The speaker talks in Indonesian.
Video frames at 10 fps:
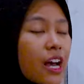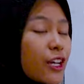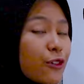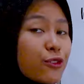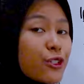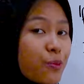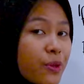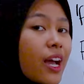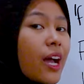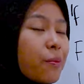I would
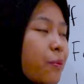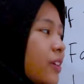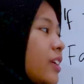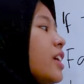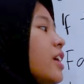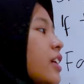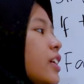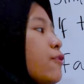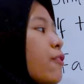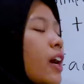be happy
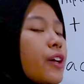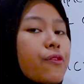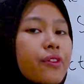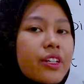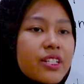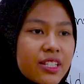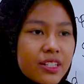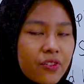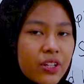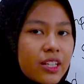if I were
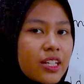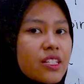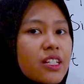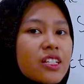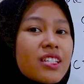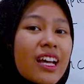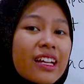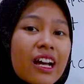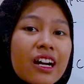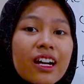Cinderella. Jadi
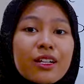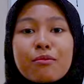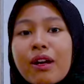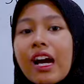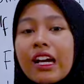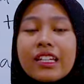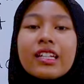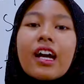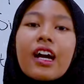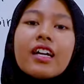saya akan
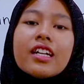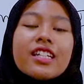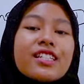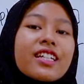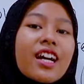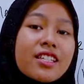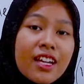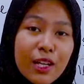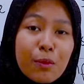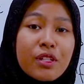bahagia jika
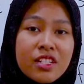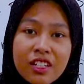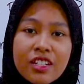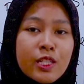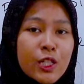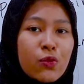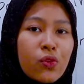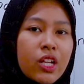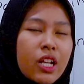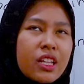saya menjadi
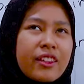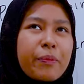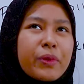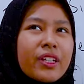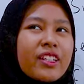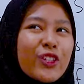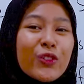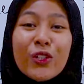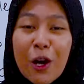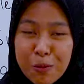Cinderella. Tapi kan itu
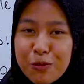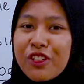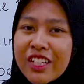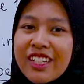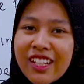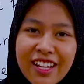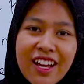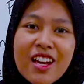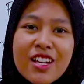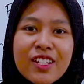nggak mungkin
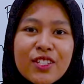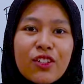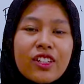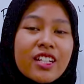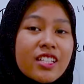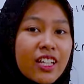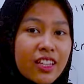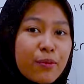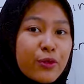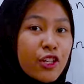ya. So that's
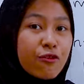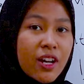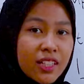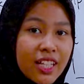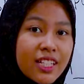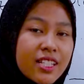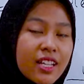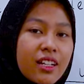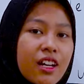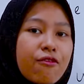kita punya fakta di
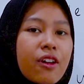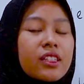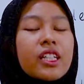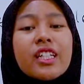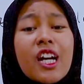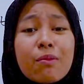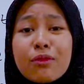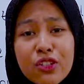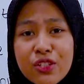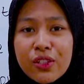sana. Faktanya
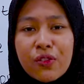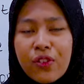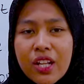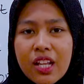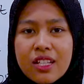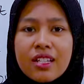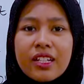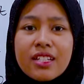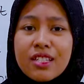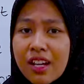I'm not Cinderella.
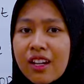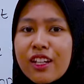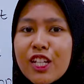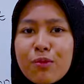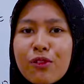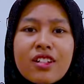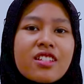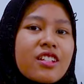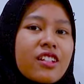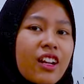Saya sekarang ini bukan
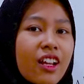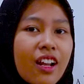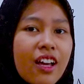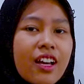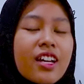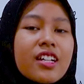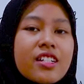Cinderella.